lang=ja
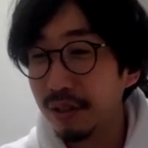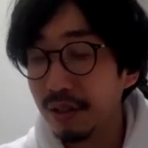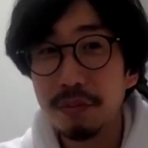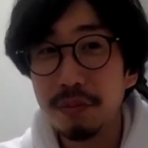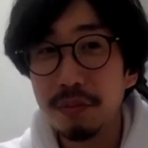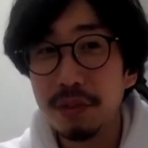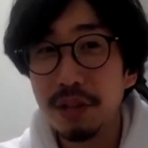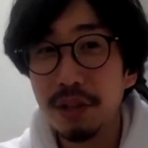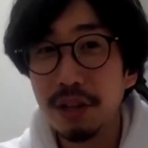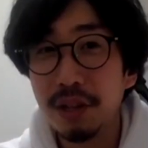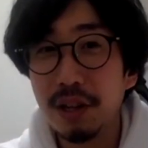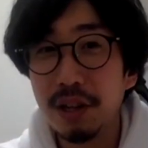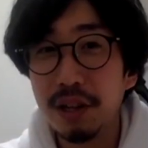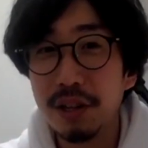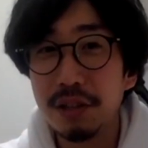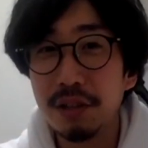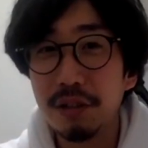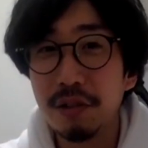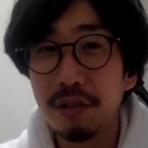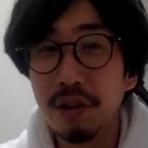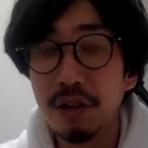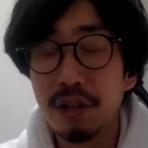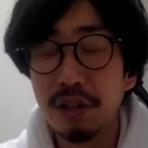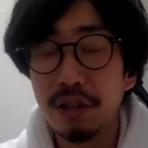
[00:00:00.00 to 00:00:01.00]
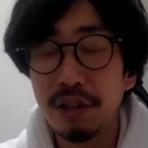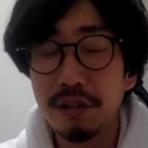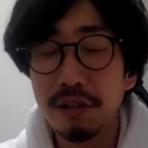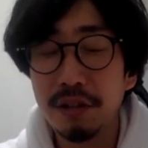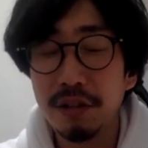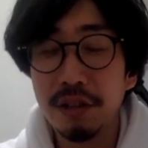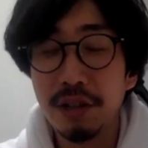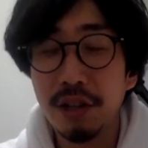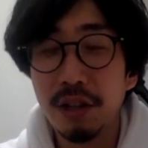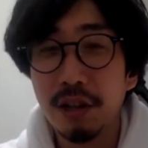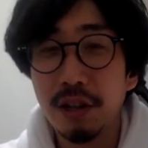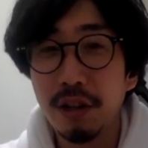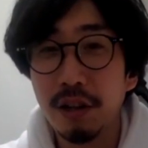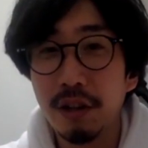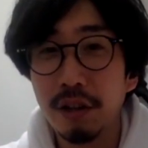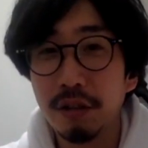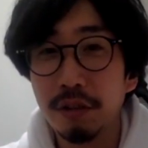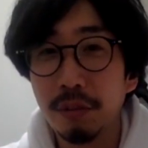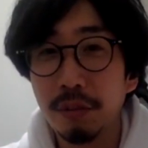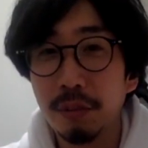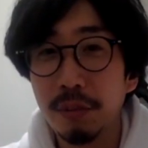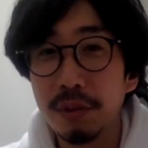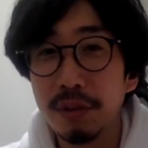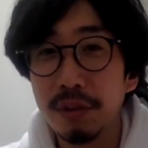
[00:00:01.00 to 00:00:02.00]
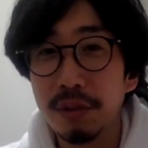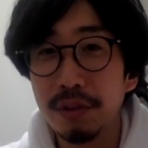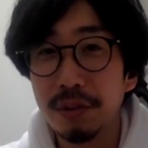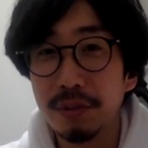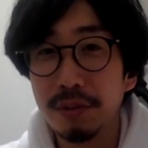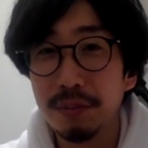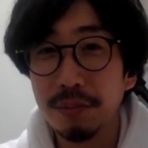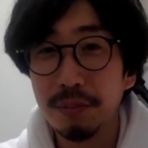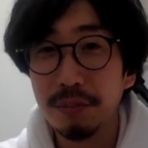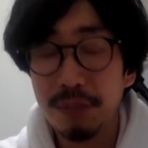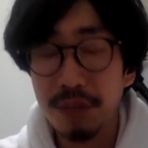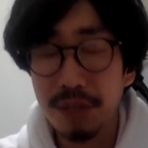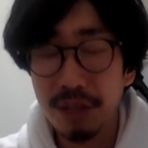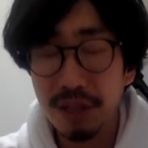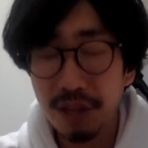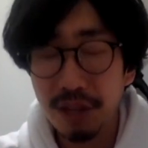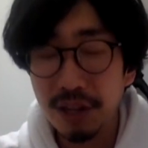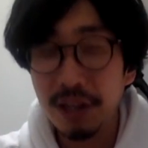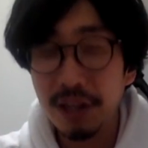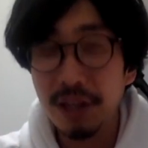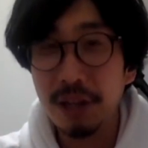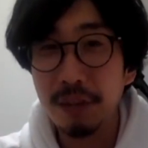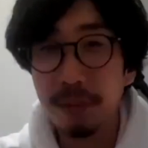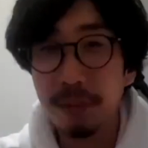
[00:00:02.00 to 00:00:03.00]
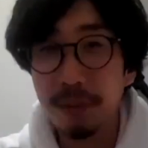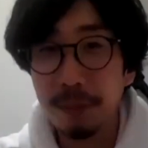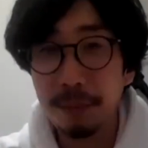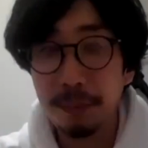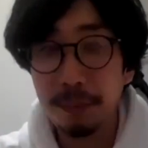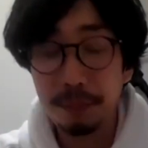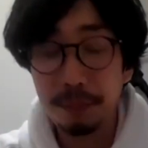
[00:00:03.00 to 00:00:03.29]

世界救われるんじゃないかなと思います、ね、みんながやれば